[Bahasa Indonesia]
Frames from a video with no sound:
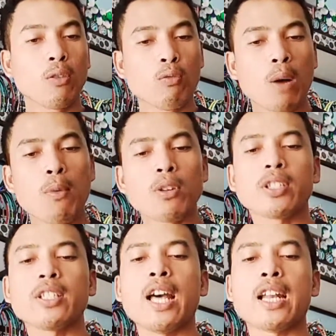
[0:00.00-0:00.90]
gua mau
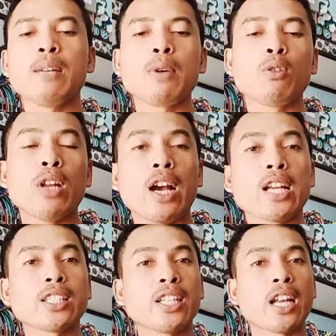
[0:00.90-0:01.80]
senarin menggunakan
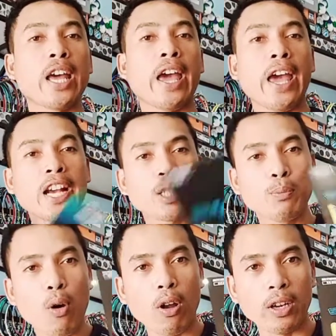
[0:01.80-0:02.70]
senar X
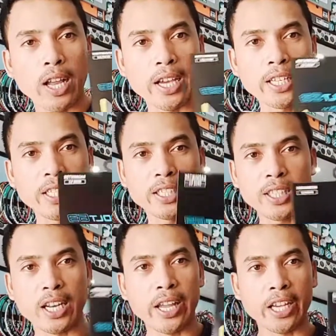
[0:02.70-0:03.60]
ball nah ini
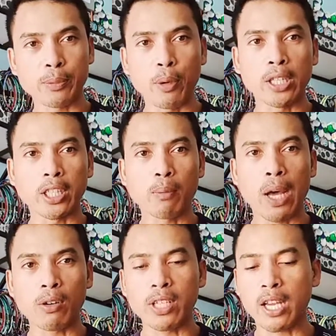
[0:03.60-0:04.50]
senar X ball yang
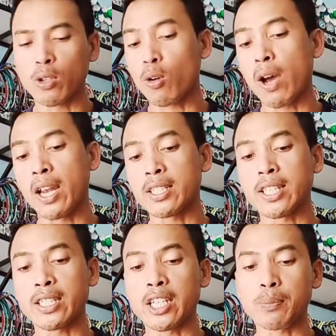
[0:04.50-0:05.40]
terbaru di toko Alansa
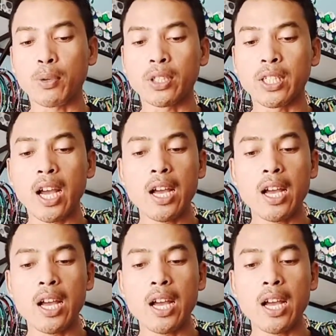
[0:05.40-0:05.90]
Jaya Sport 3 uh,